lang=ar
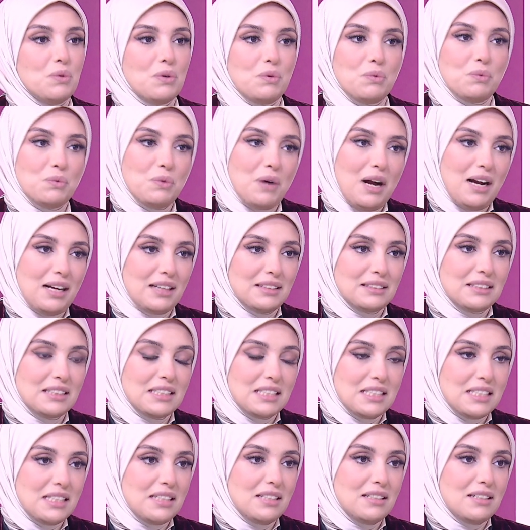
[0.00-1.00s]
وحاجات
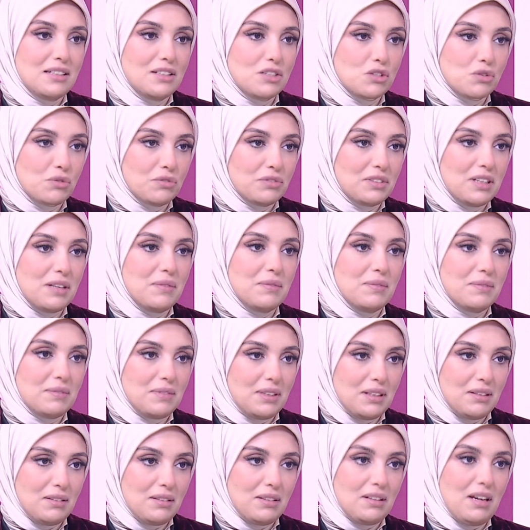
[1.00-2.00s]
كتير اللي شفناه
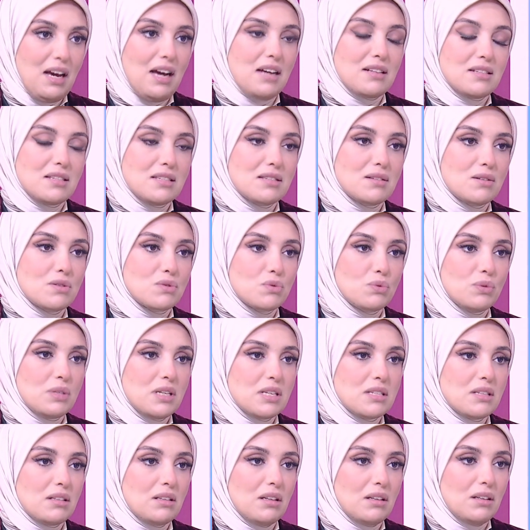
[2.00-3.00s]
من حديث رسول
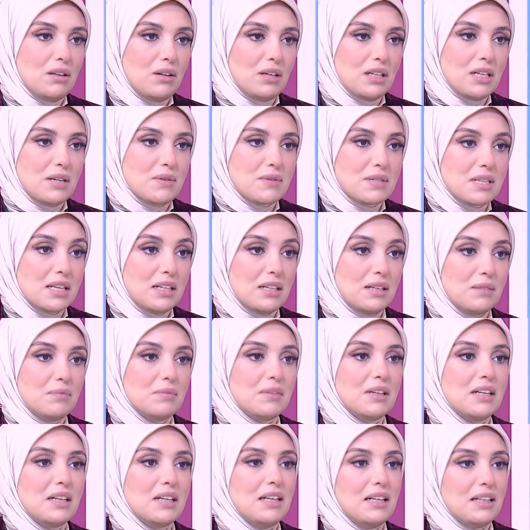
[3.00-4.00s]
الله صلى الله عليه
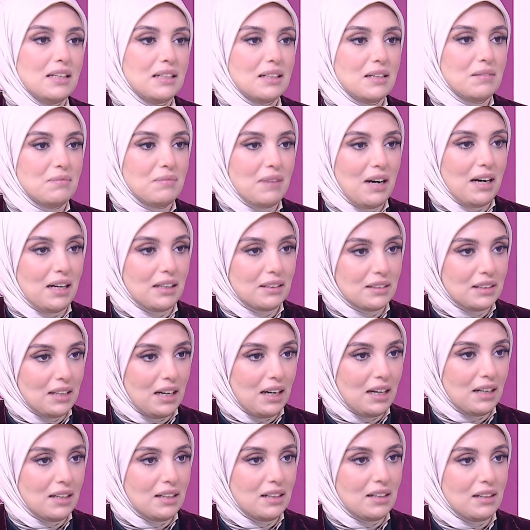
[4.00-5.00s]
وسلم لما عدى
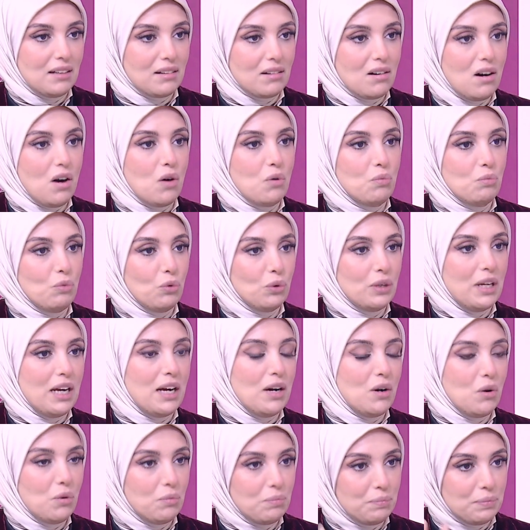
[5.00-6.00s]
على قوم
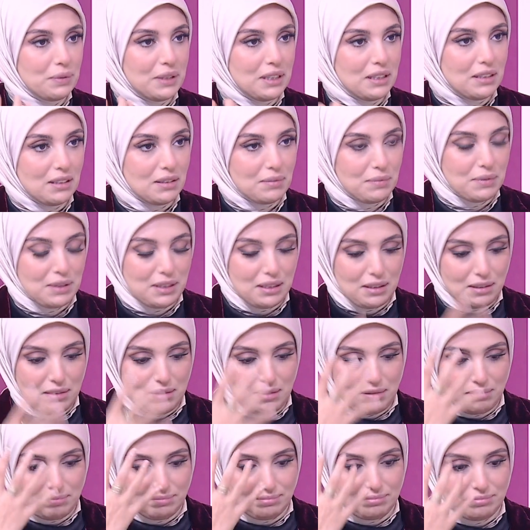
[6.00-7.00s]
ولقاهم بي
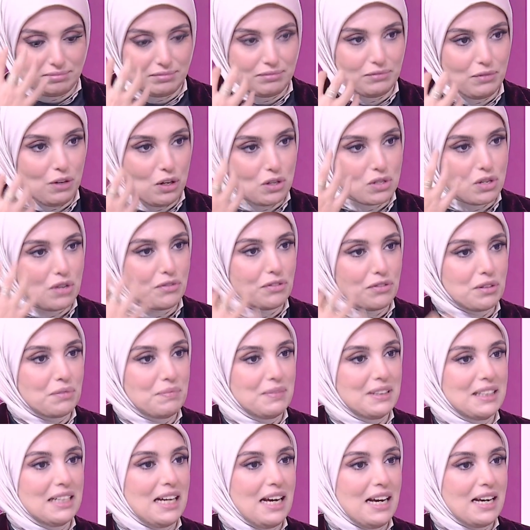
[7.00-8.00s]
بي باظافر
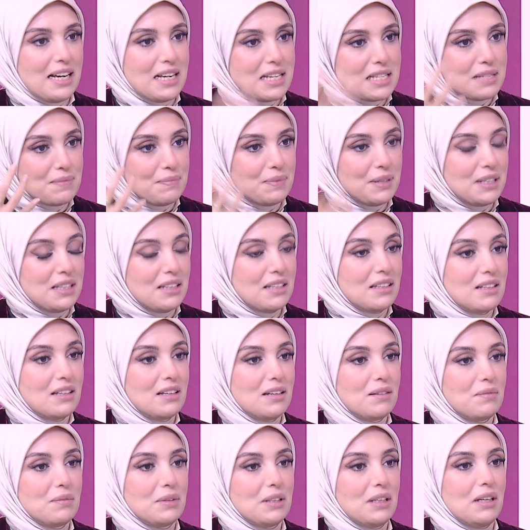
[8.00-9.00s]
من آه، نحاس
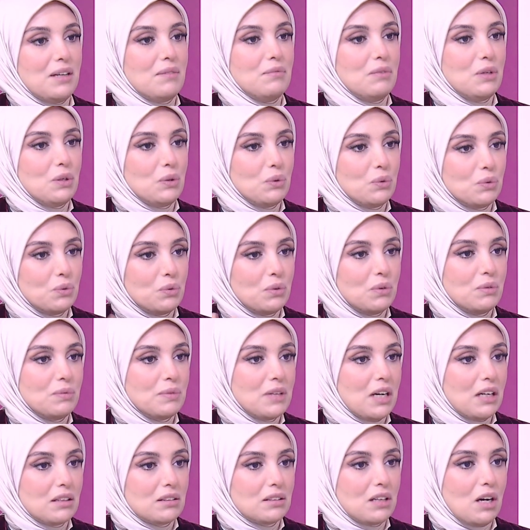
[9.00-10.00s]
بي بيعملوا
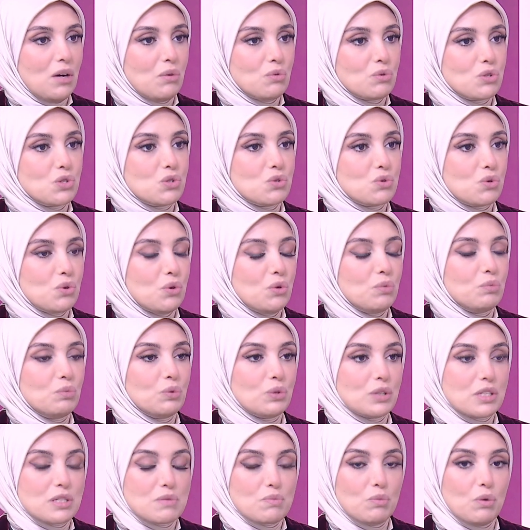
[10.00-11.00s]
بيقطعوا
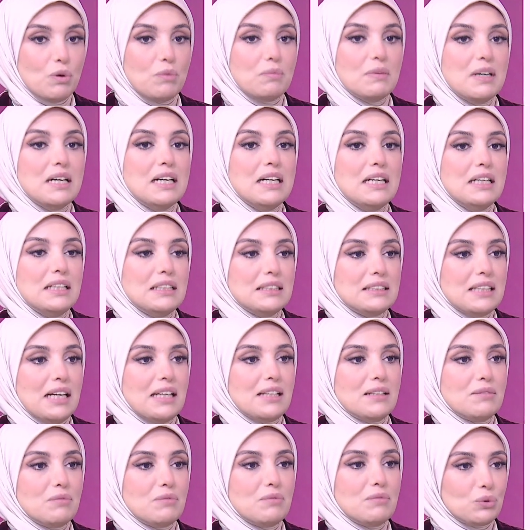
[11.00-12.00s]
وشهم وجسمهم
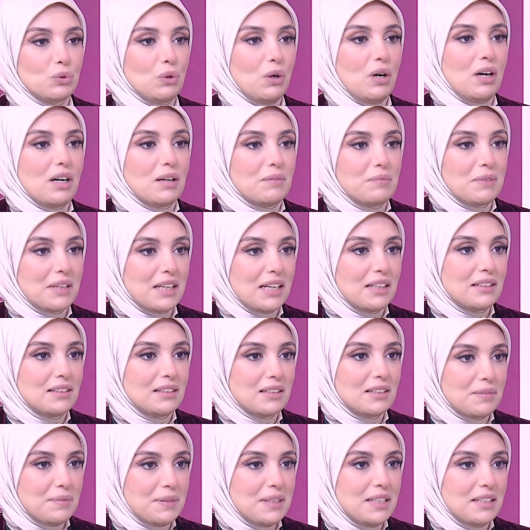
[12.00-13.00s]
يعني الموضوع
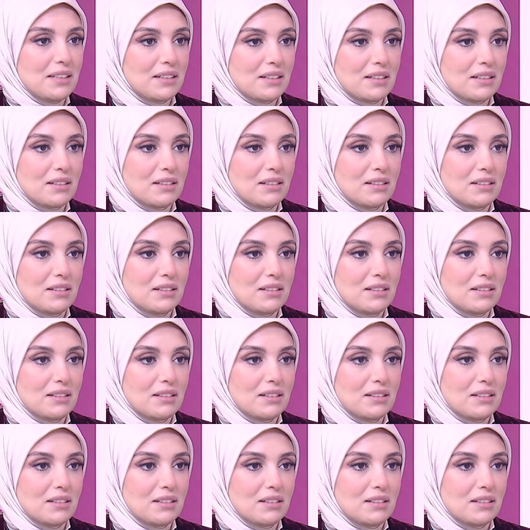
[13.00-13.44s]
بجد كبير